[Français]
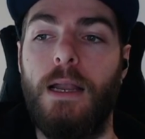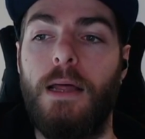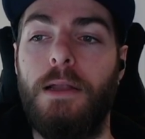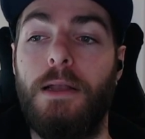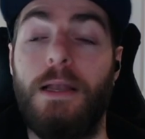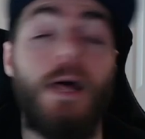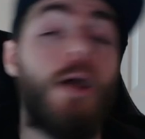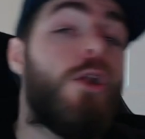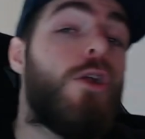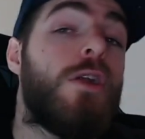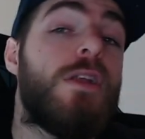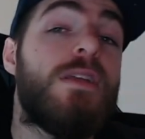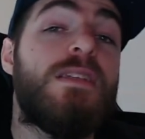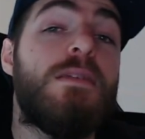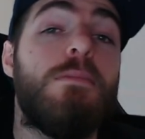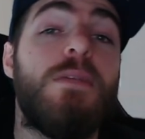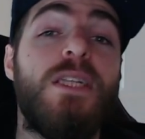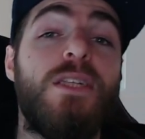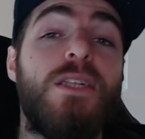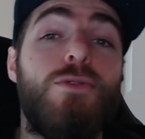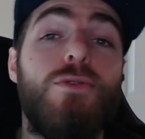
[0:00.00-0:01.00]
alors les
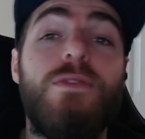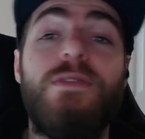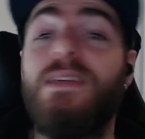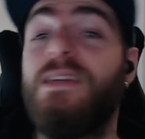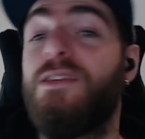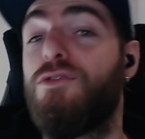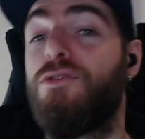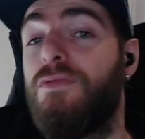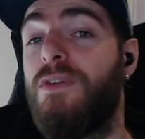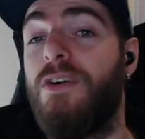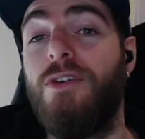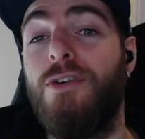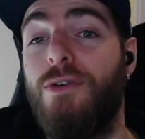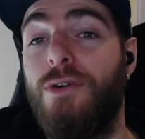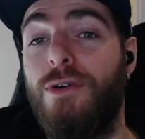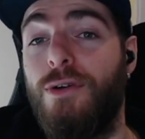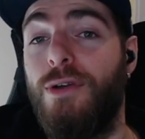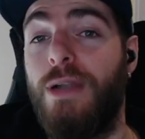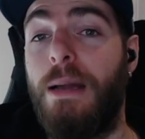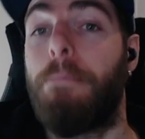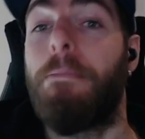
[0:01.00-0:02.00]
similitudes, c'est souvent
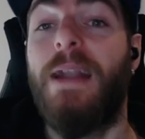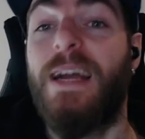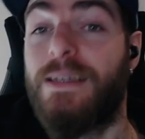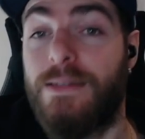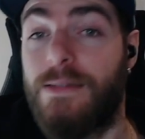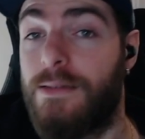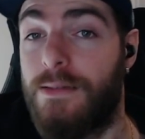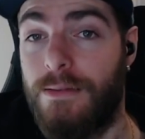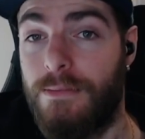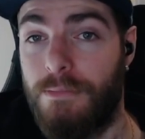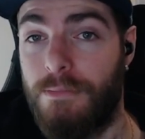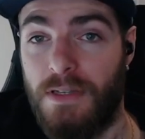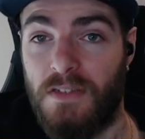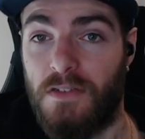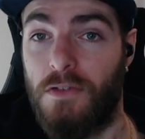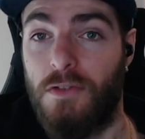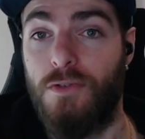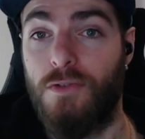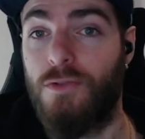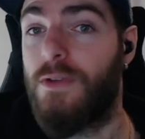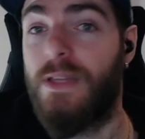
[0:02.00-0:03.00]
la place, parce
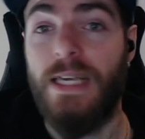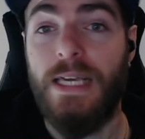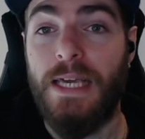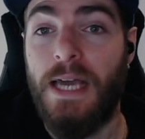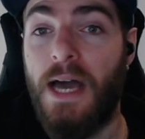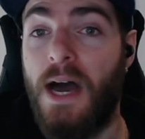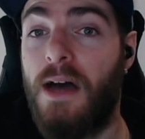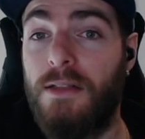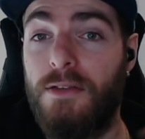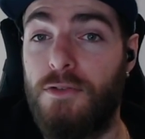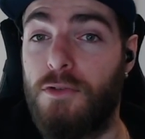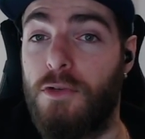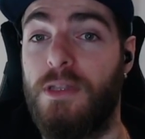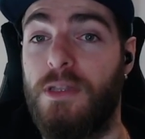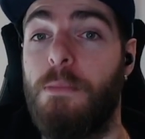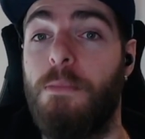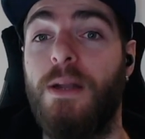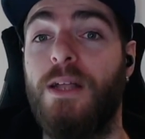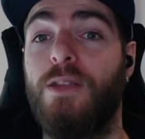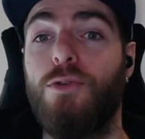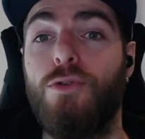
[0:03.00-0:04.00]
que sur des cartes, sur
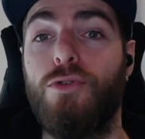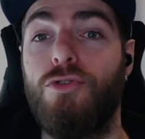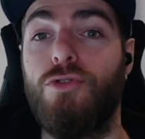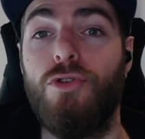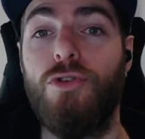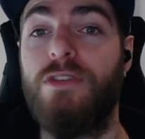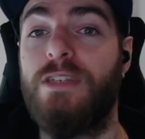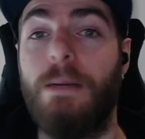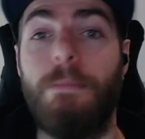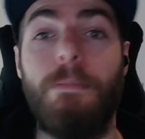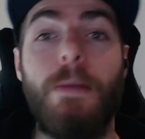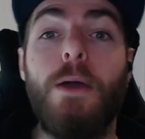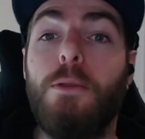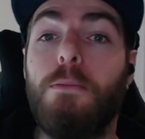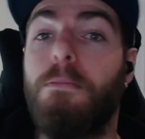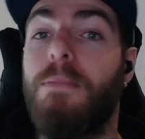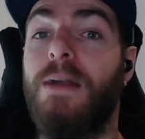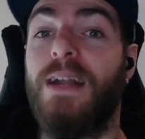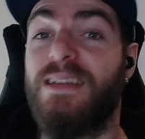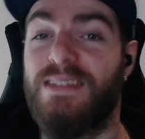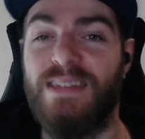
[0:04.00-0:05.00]
des plateaux de jeu, tu a pas une
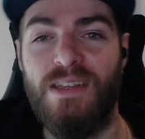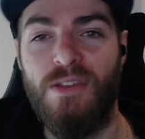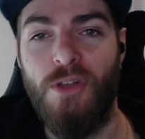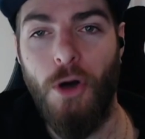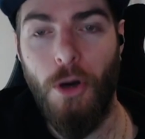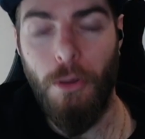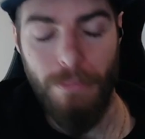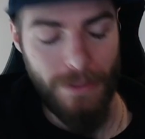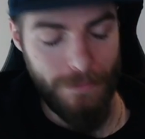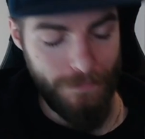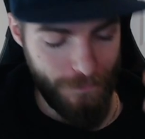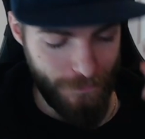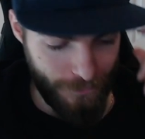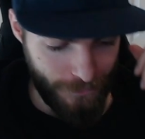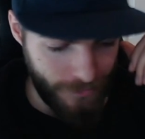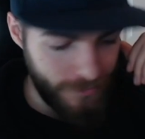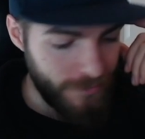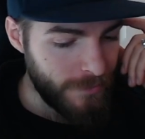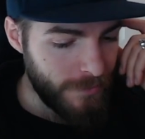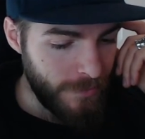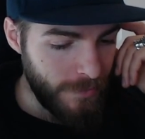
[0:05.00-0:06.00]
place énorme,
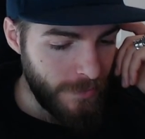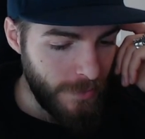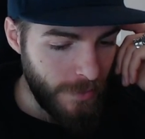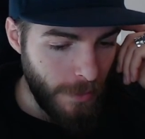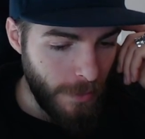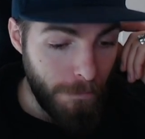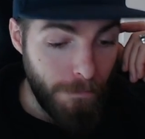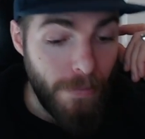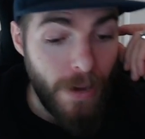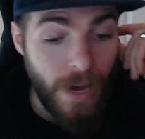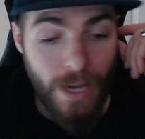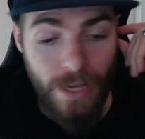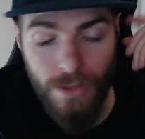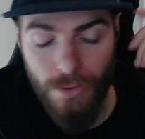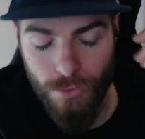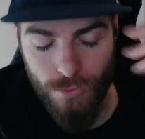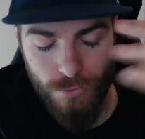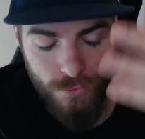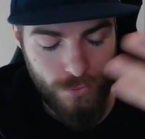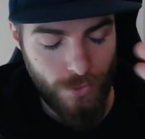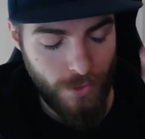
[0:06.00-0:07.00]
pareil
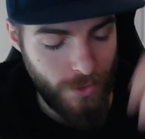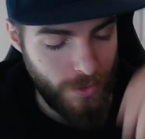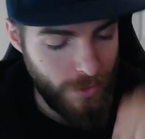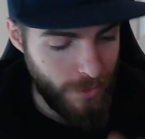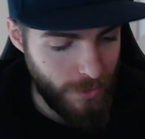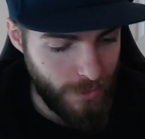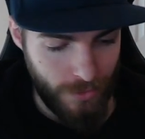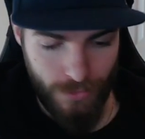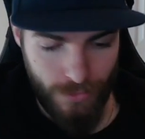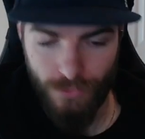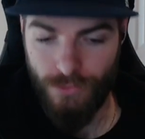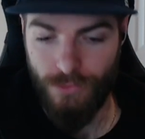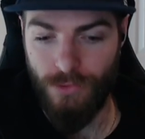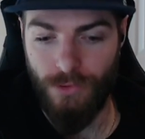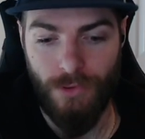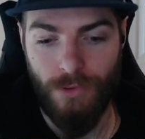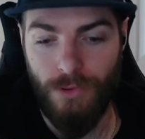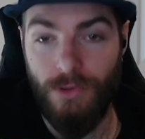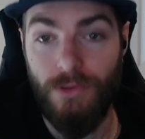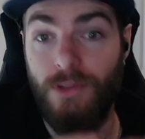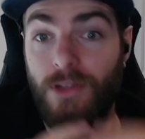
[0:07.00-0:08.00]
que sur, euh, que
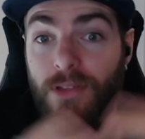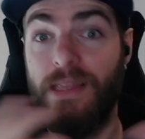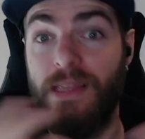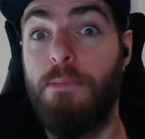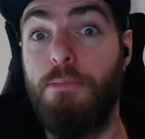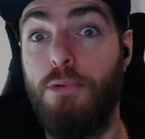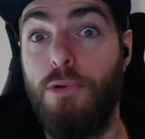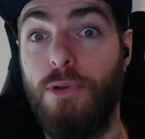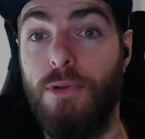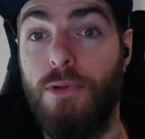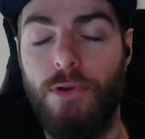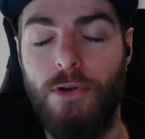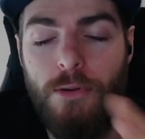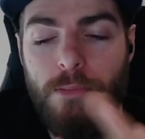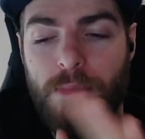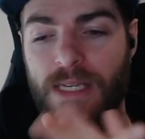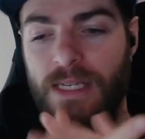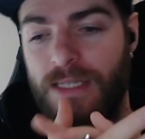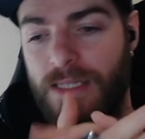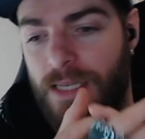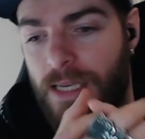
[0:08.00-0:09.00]
sur euh, dans des bulles de
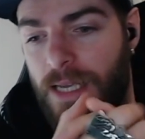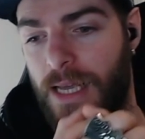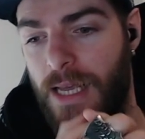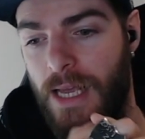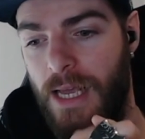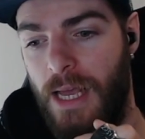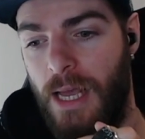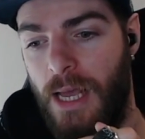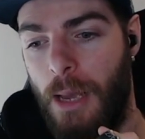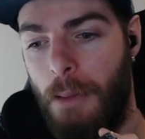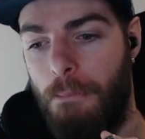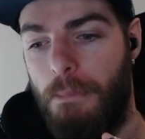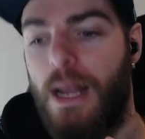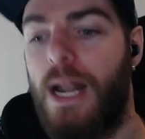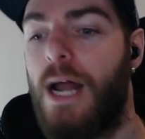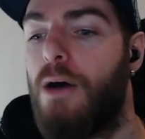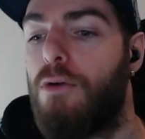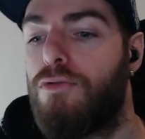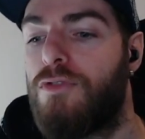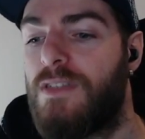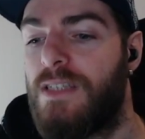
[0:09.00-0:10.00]
comics. Mais
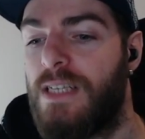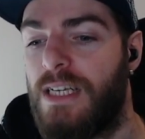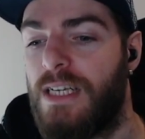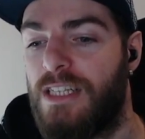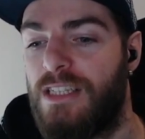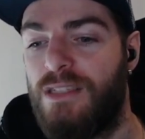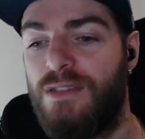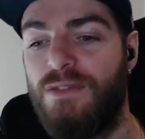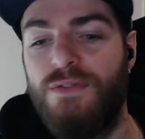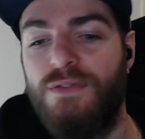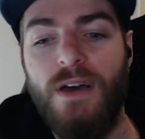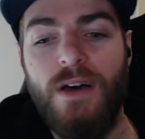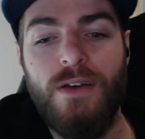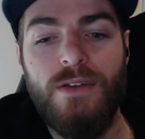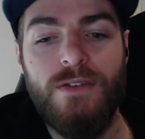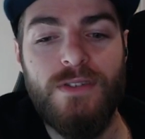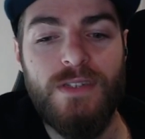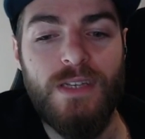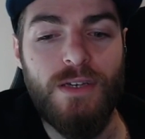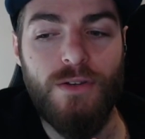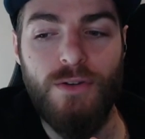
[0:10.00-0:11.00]
là où c'est
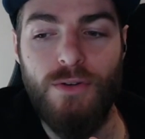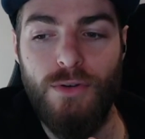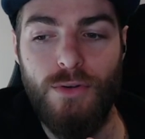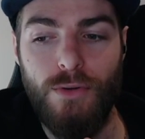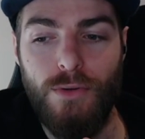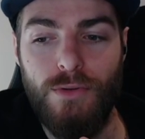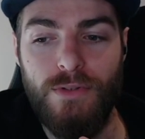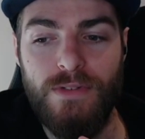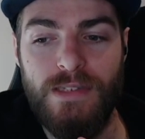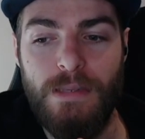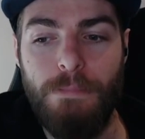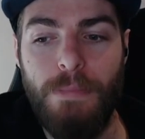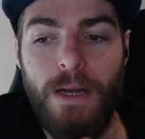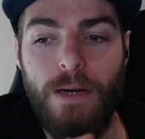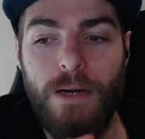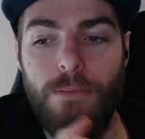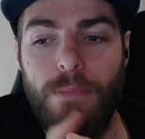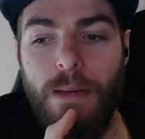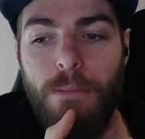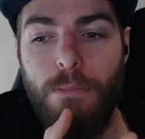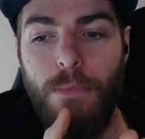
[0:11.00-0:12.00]
différent, c'est que c'est pas
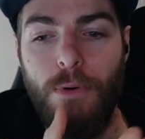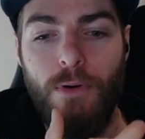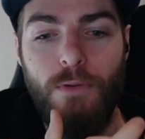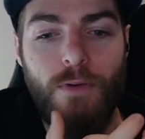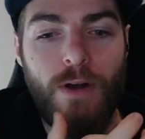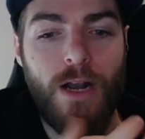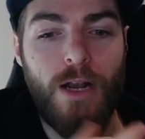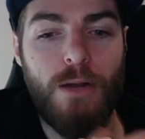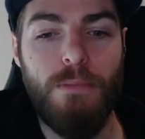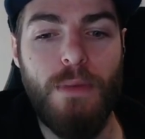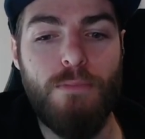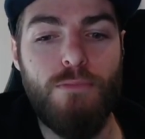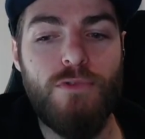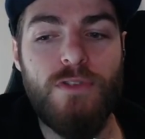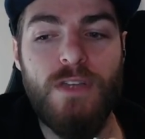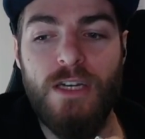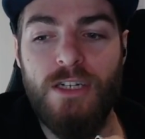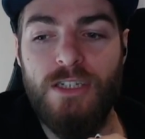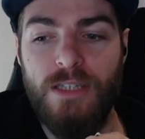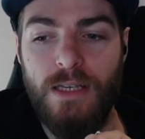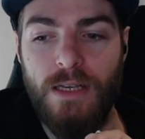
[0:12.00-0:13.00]
le même, voilà, le même
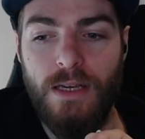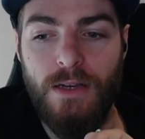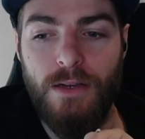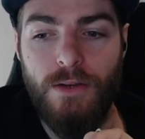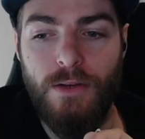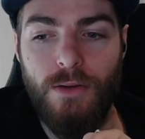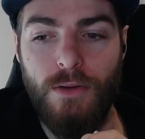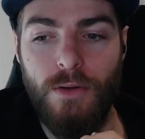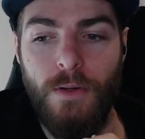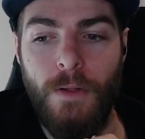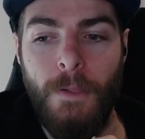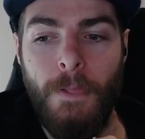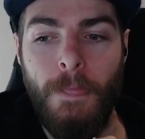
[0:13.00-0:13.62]
usage, c'est-à-dire que